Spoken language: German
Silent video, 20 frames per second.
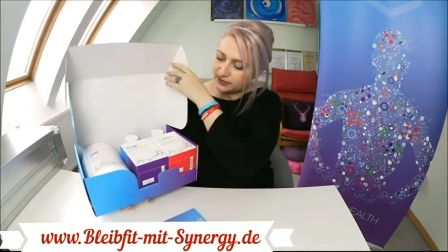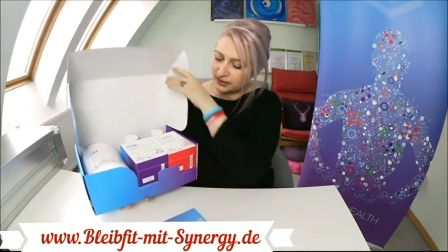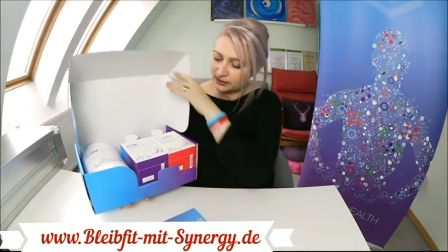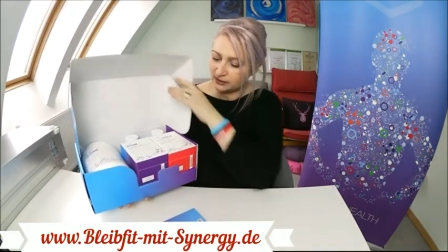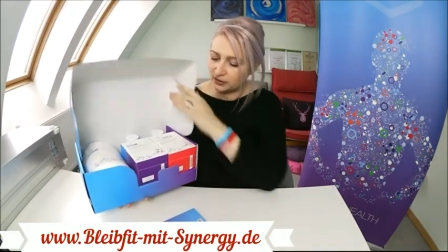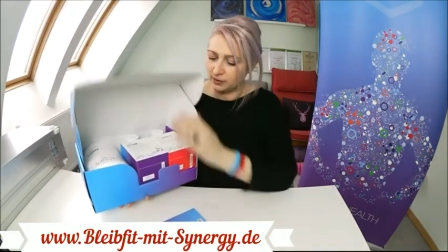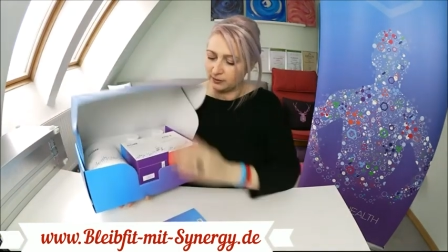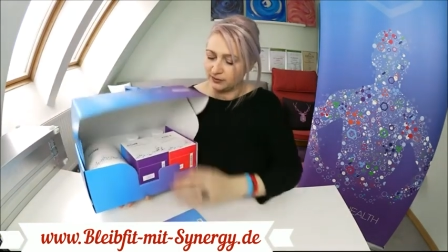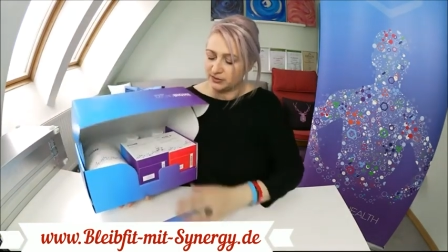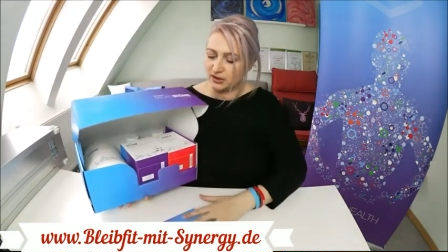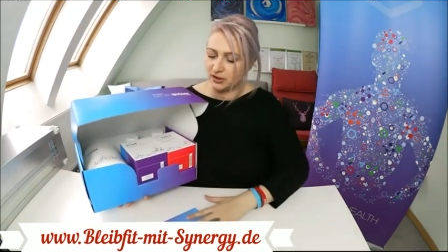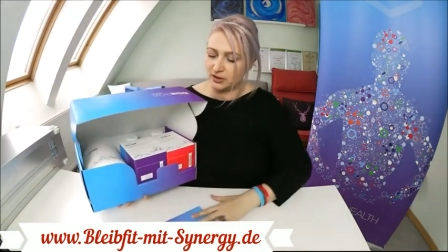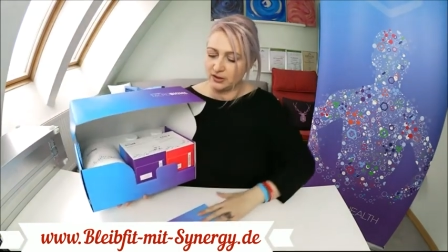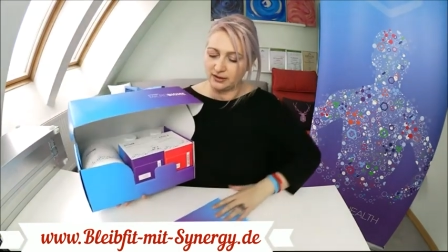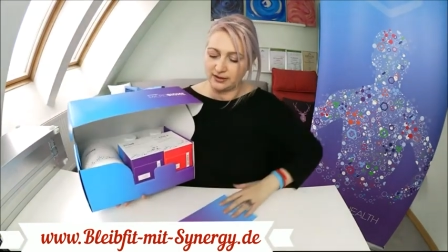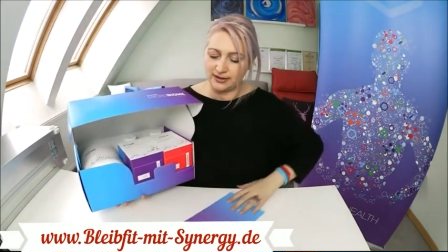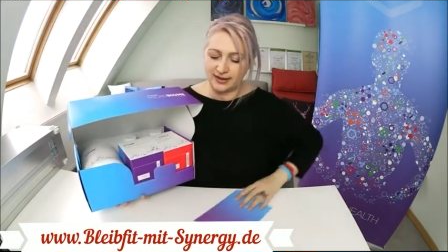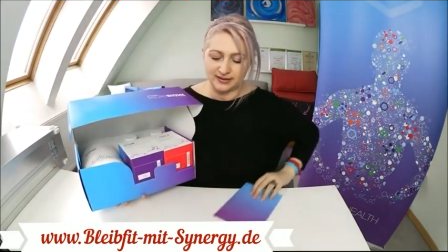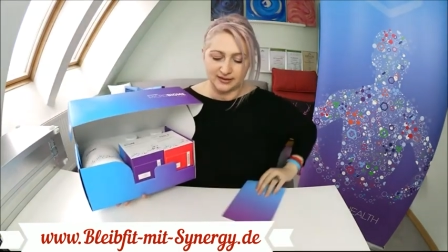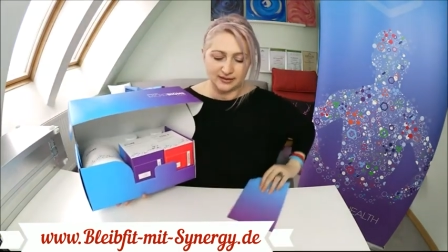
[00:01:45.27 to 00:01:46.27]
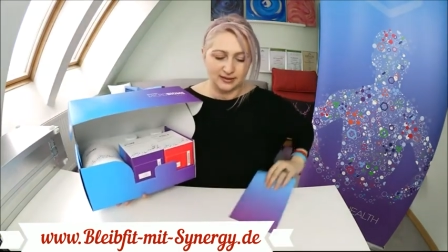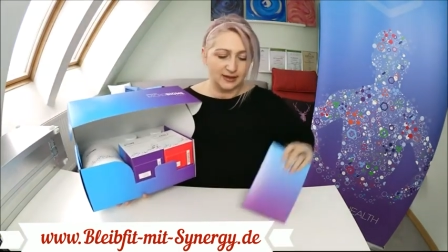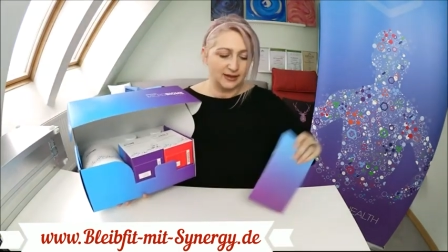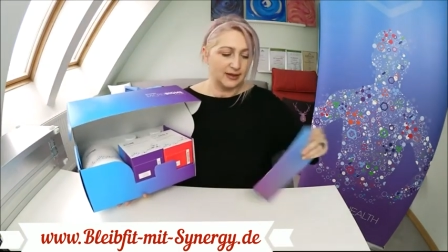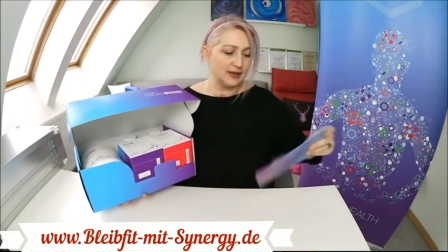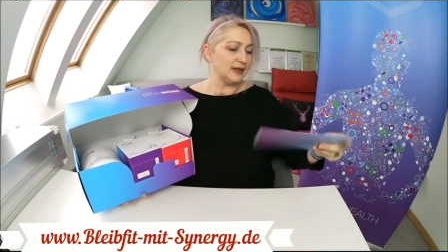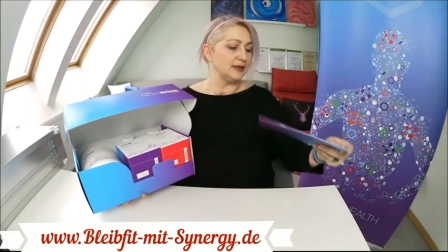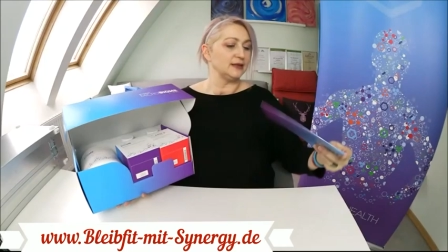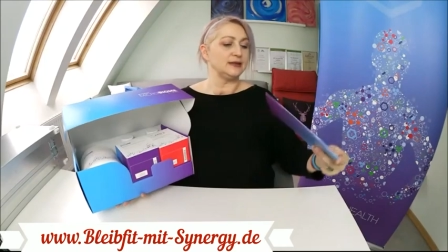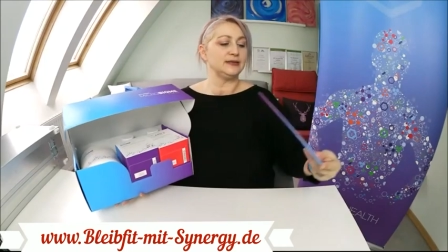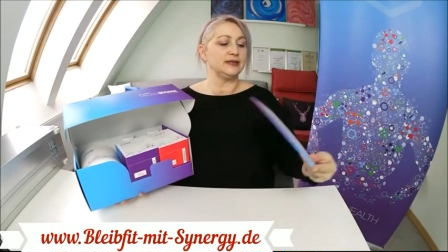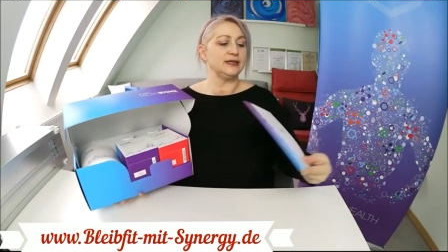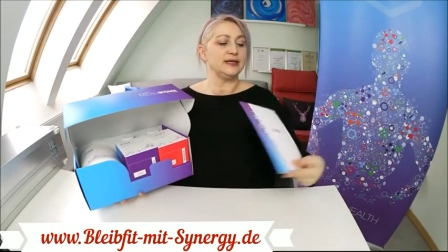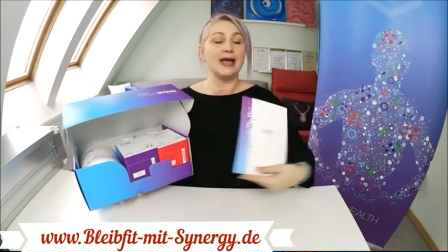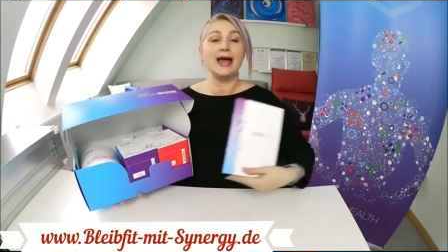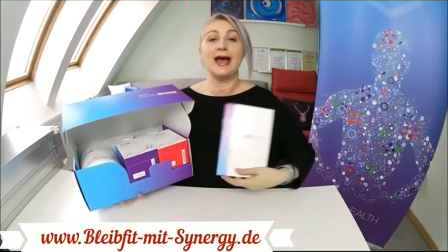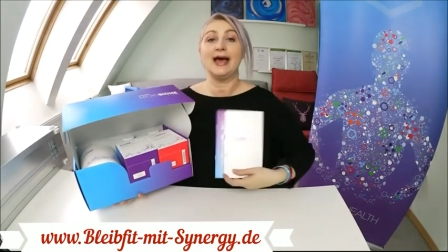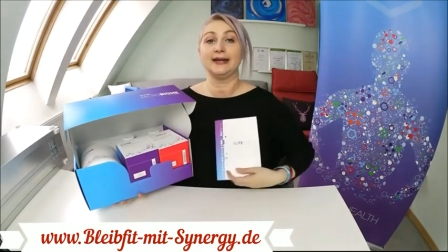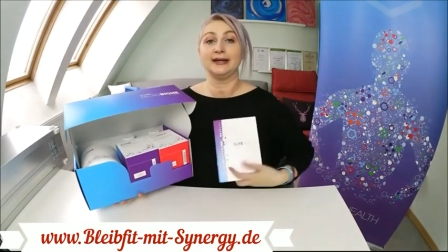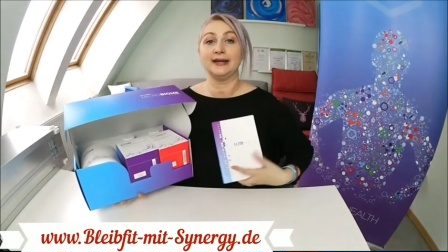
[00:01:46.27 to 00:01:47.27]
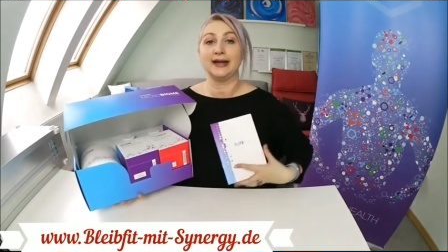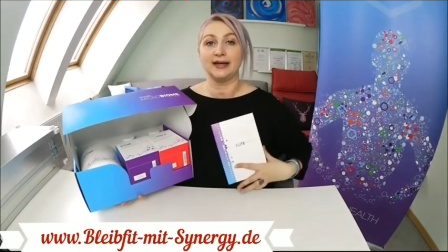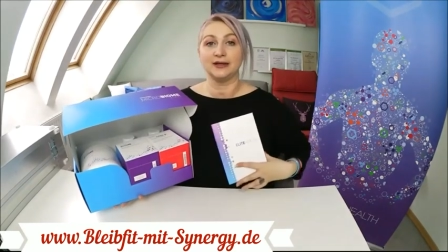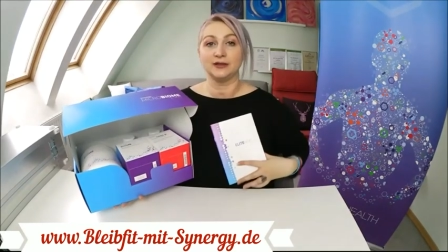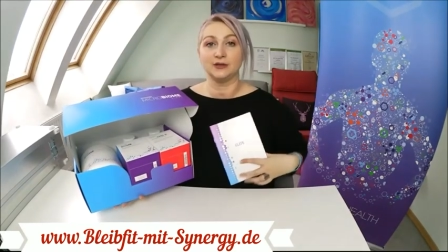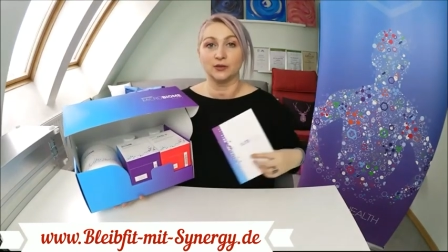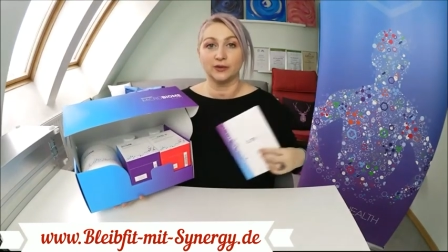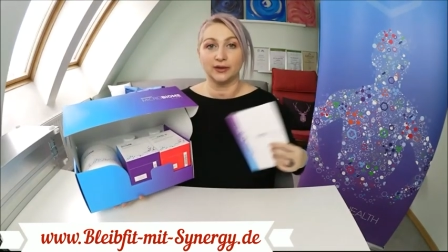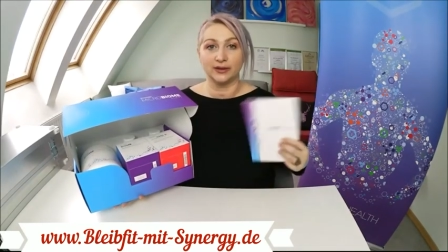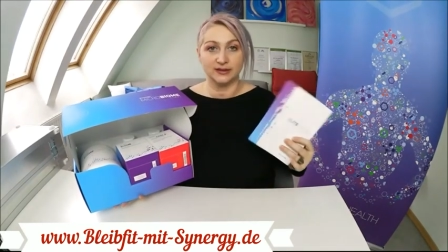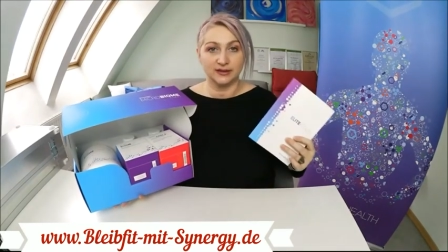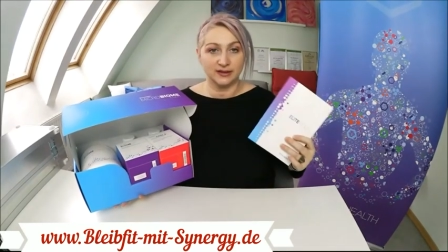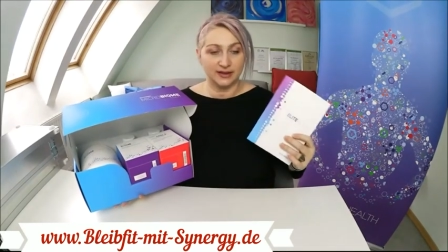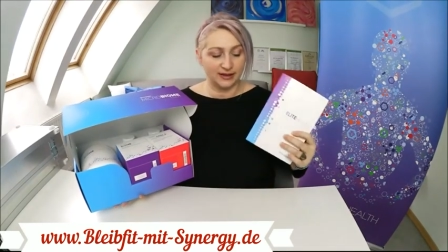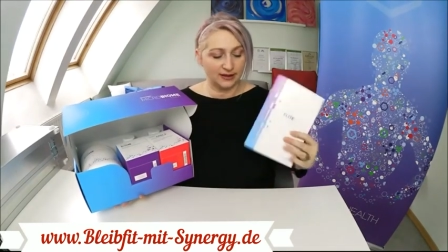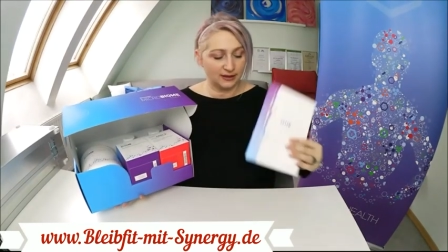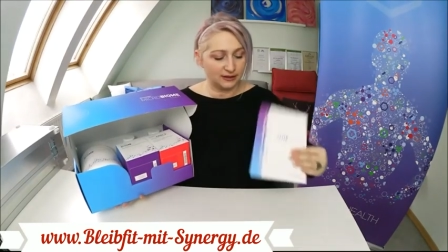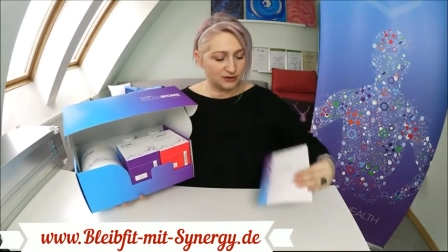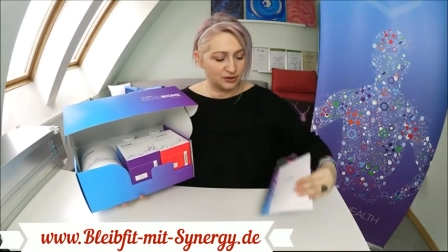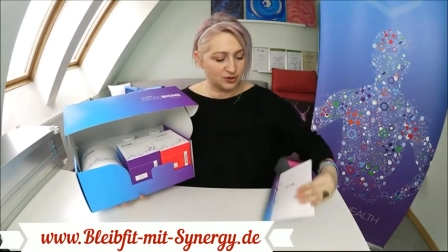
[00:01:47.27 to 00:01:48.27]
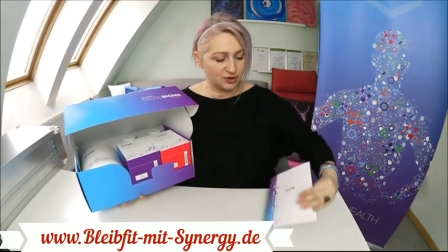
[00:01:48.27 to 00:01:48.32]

dann kommt dir auch gleich die Anleitung entgegen.